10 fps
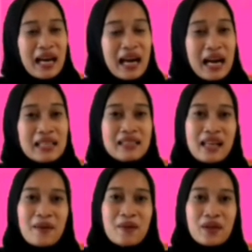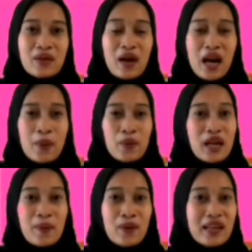setelah berdoa,
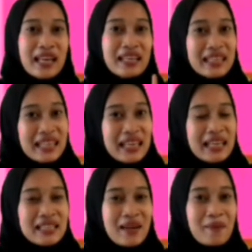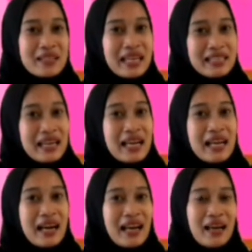Bunda mau lihat nih siapa saja
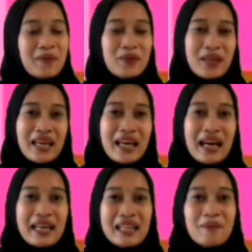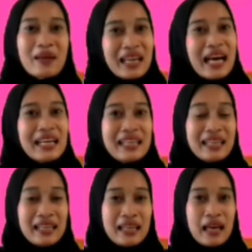anak-anak Bunda yang hadir pada hari
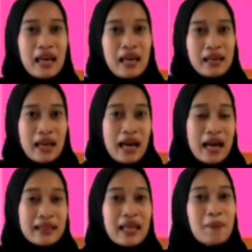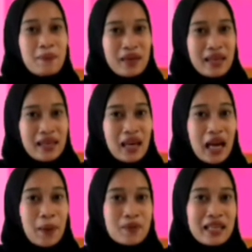ini. Nah, tapi
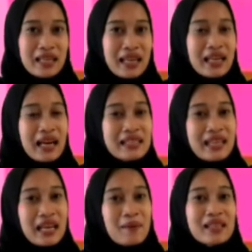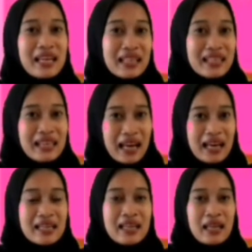absennya dengan cara bernyanyi ya.
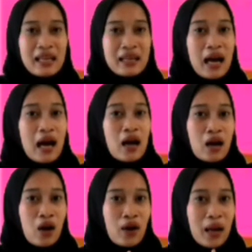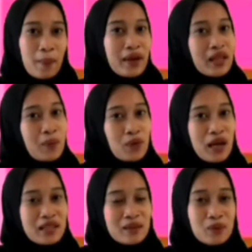Nah, kalau namanya Bunda
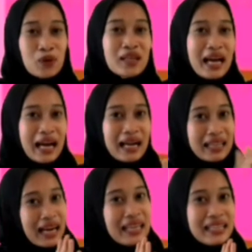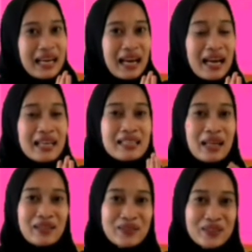sebut, angkat tangan ya.
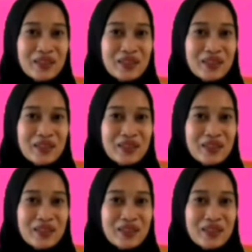Satu,